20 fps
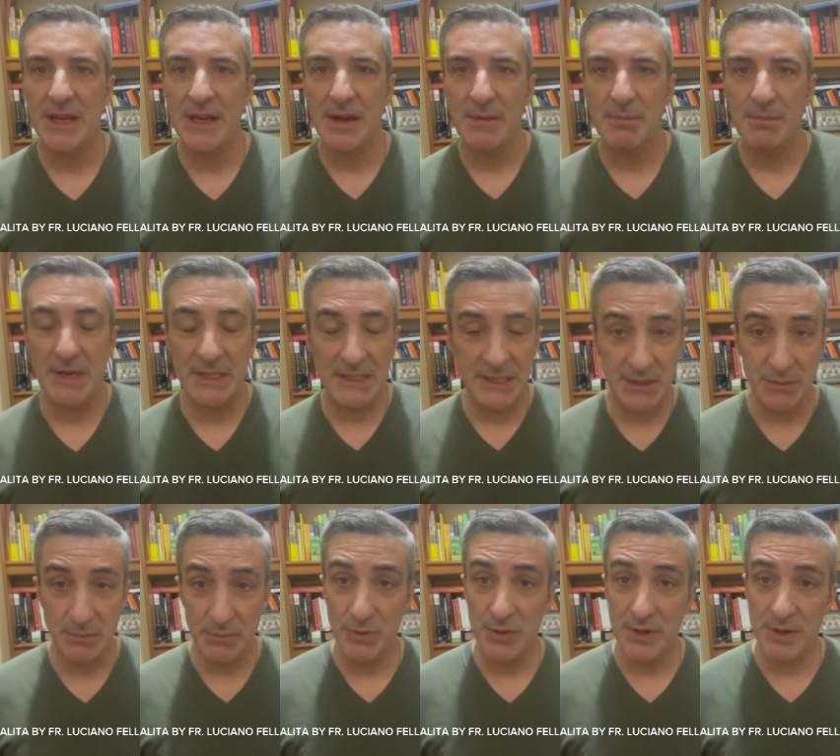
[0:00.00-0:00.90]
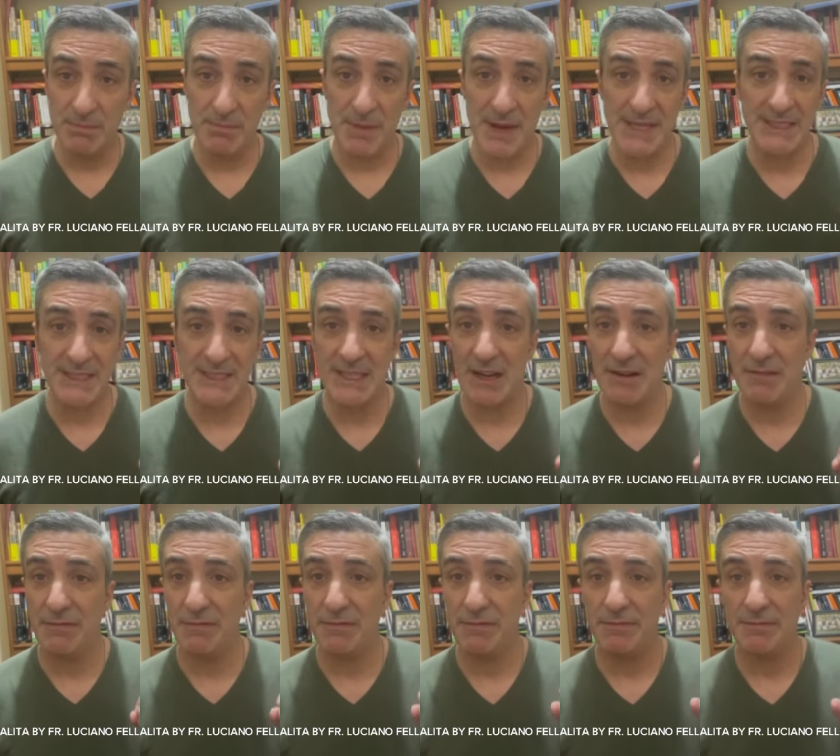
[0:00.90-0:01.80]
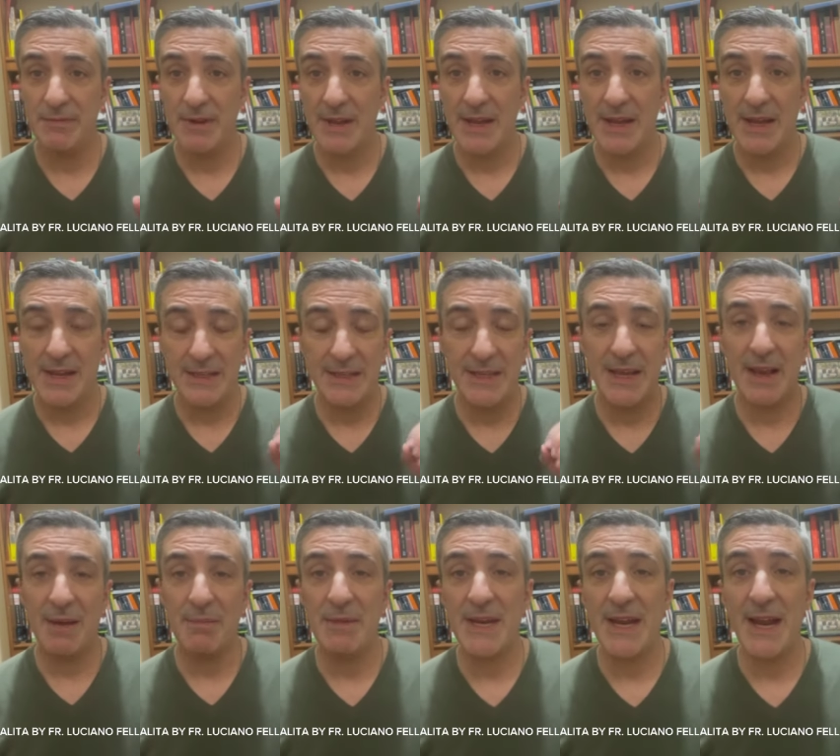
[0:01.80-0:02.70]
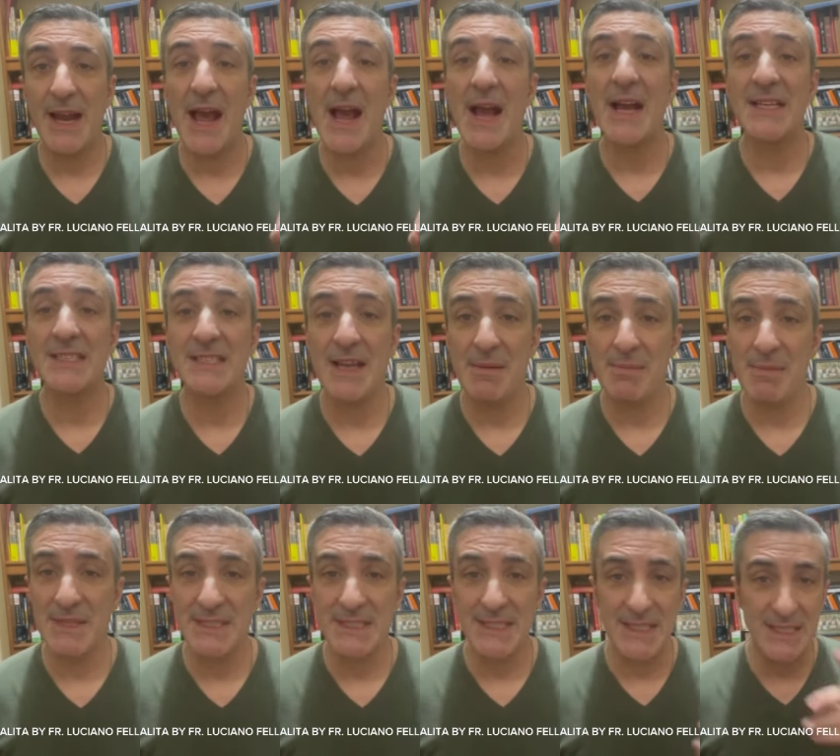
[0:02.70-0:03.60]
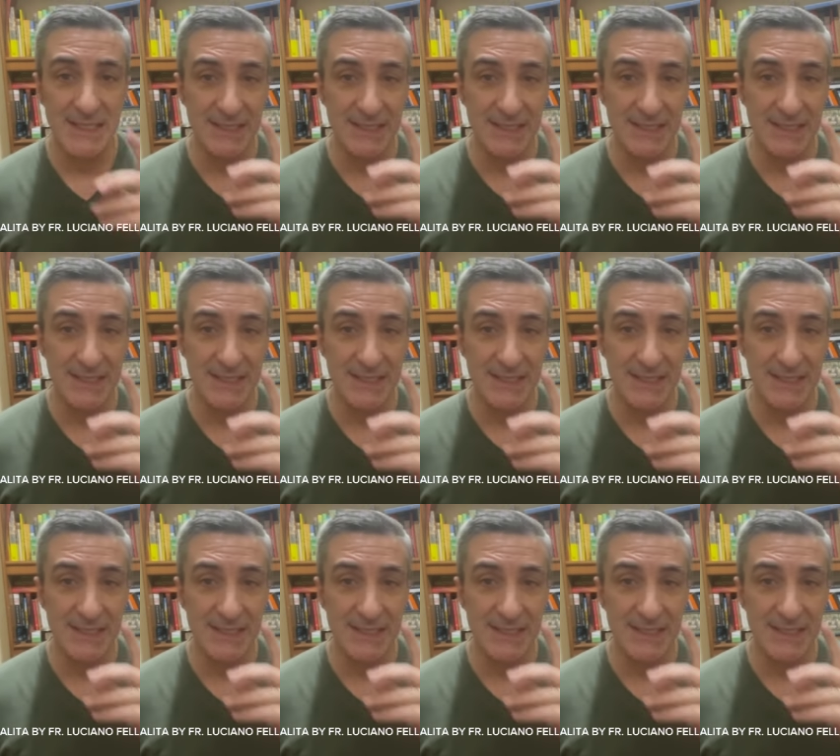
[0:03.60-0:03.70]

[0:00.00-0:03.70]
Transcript: Belzebul and myself hindi kami nakakasama si,